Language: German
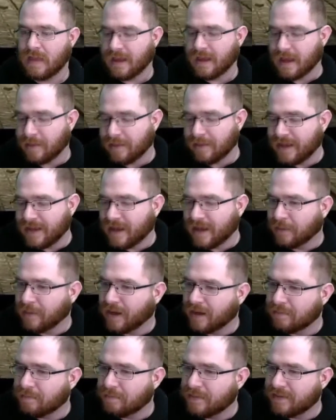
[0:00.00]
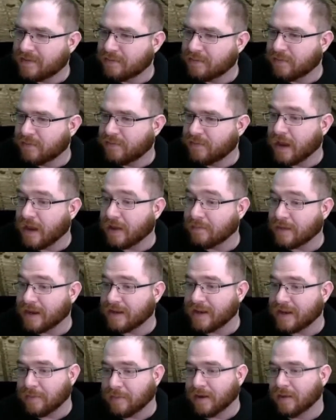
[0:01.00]
man die Kamera ein bisschen bewegen? Ah, äh, man kann
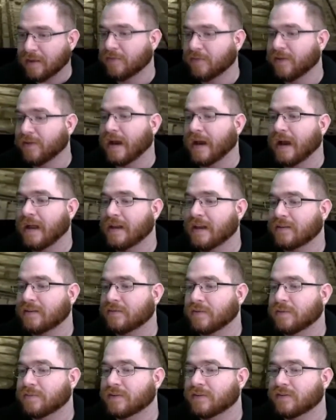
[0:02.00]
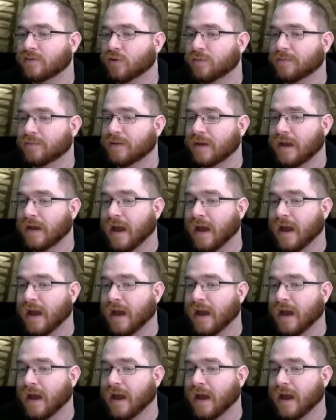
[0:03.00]
die Kamera bewegen. Halt, ich will ein bisschen zoomen. Ah,